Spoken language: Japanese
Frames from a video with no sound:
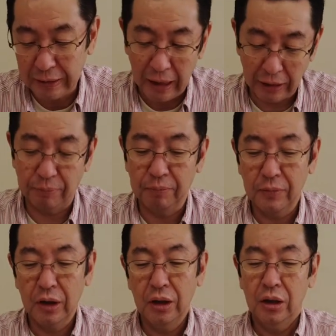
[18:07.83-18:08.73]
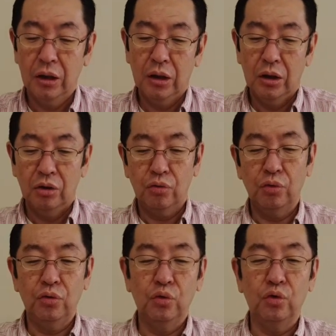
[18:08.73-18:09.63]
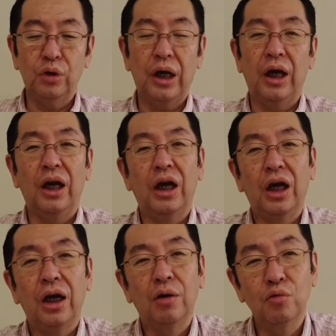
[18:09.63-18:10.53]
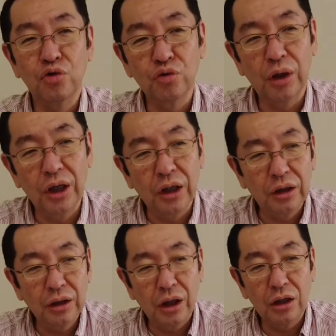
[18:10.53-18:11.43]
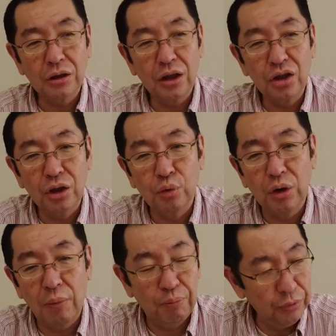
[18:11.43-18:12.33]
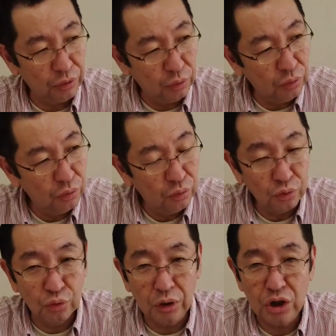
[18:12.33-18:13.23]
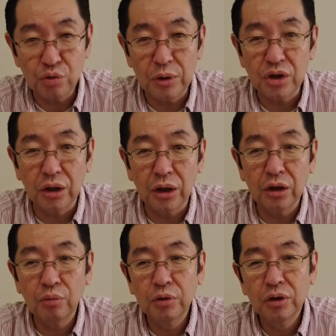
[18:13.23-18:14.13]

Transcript: はいということで、えー、今週はね宝塚記念をたっぷりとお届けしましたけれど